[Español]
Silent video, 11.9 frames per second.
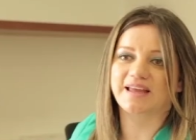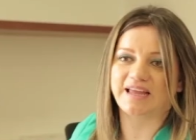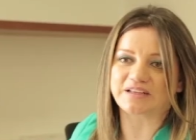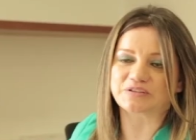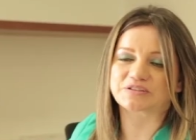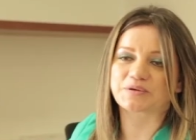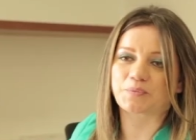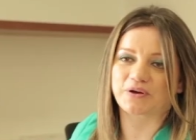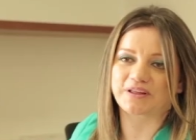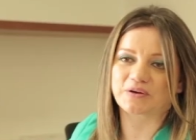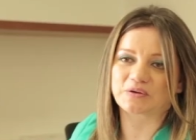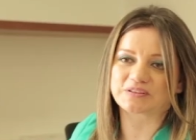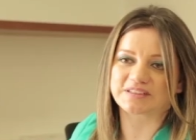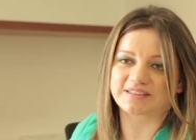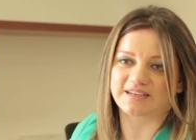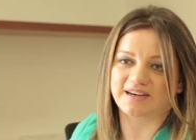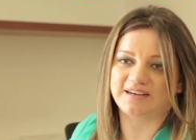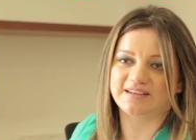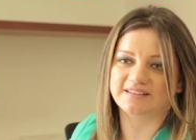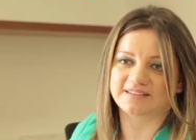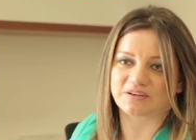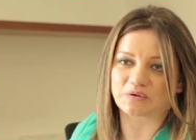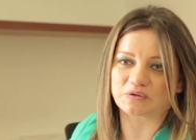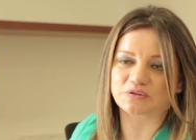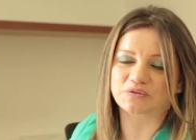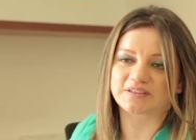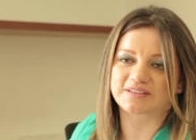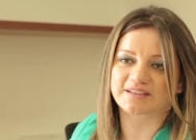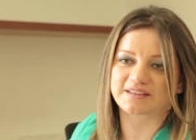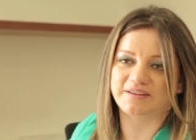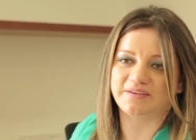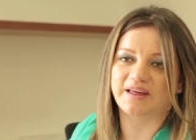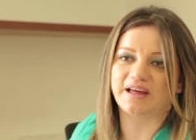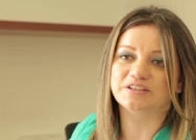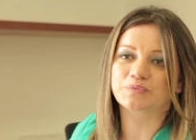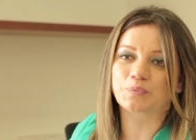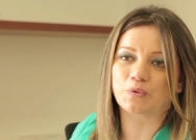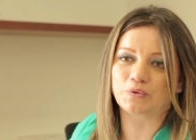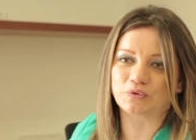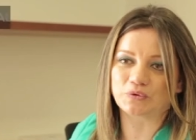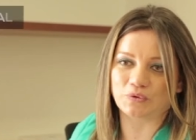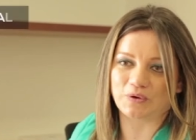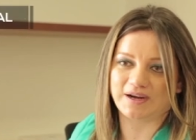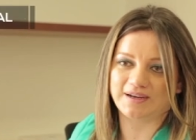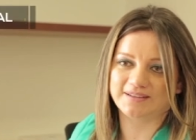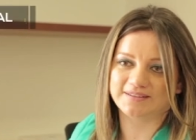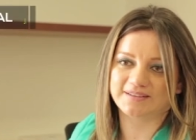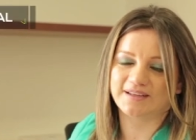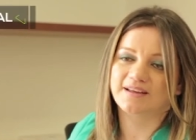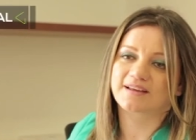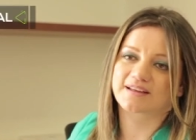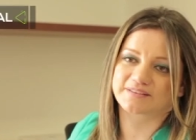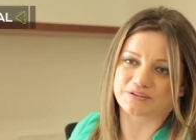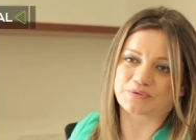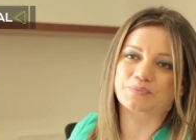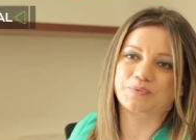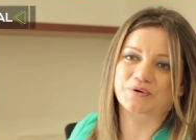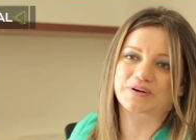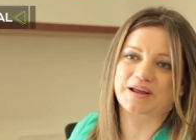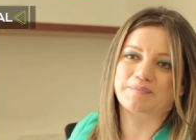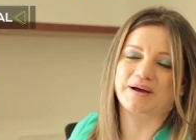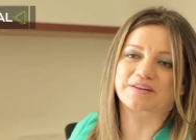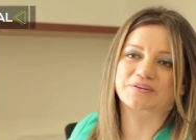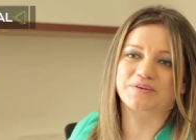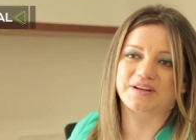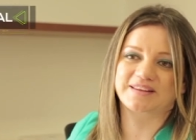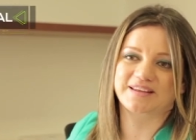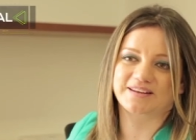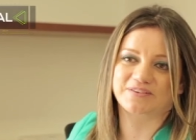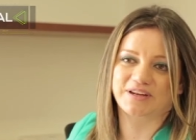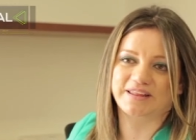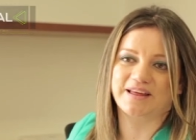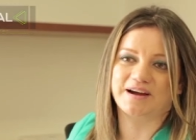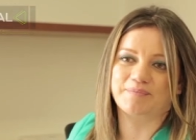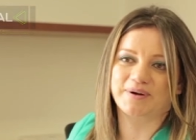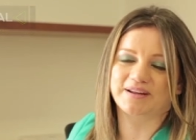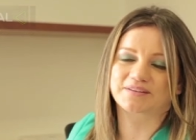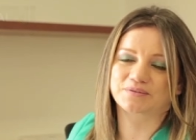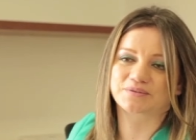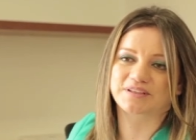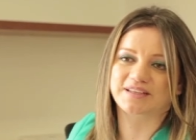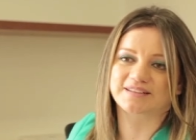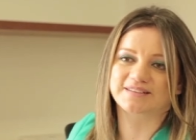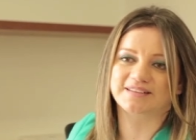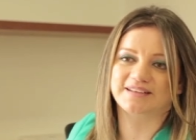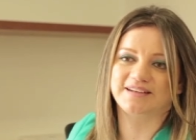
ellos se pueden concentrar en el desarrollo de unas actividades puntuales que son programadas con anterioridad para sus días de